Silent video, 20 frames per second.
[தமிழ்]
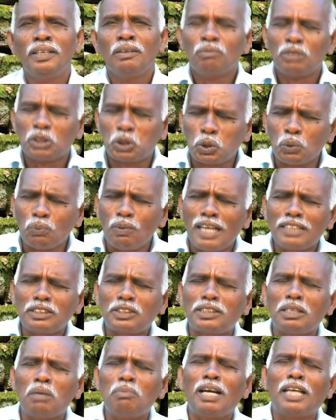
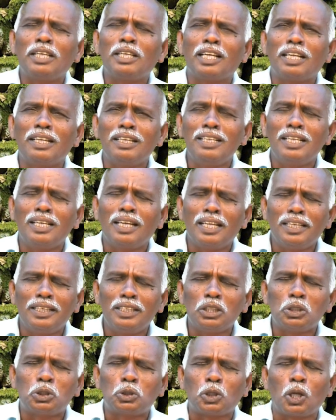விசுவாசமாக இருங்கள்
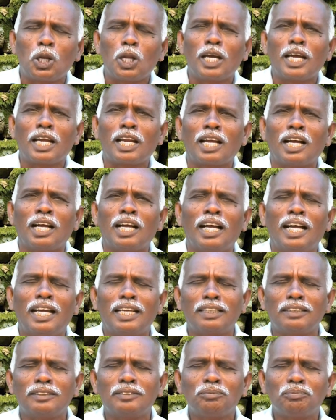என்று
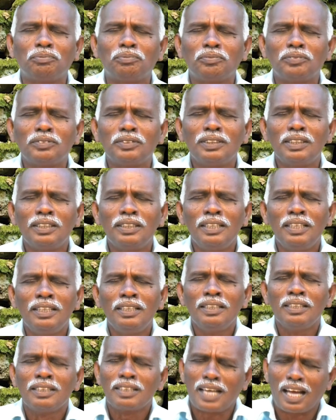சொல்லுகிறார்
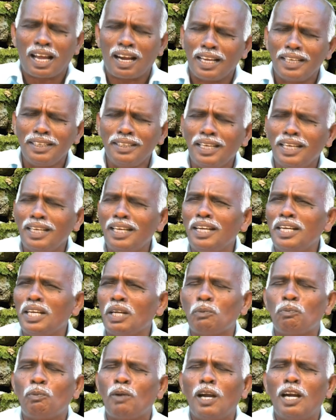கலங்கி நின்ற
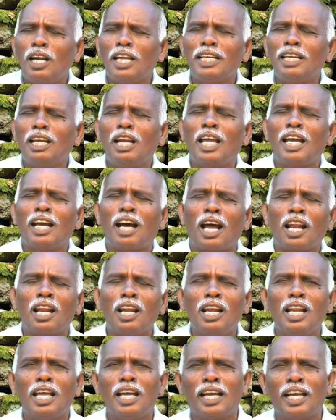வேளையிலே
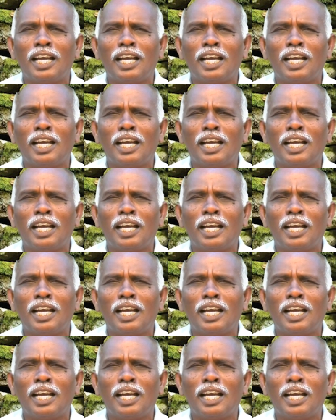அல்ல